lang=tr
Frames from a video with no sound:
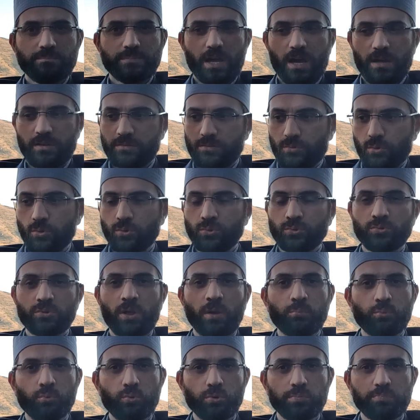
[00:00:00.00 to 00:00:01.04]
yani
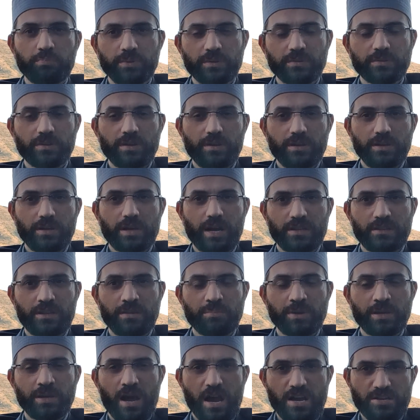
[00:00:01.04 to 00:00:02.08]
oyunda büyük bir
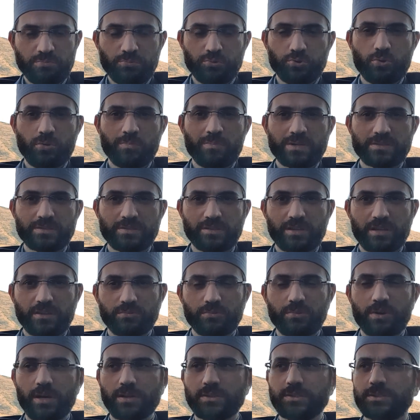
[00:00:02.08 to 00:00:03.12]
kademeyi aşmış olmasından
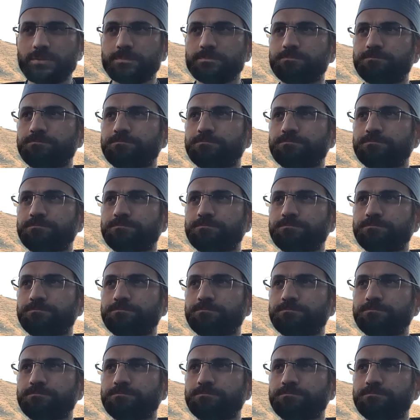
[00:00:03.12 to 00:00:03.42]
dolayı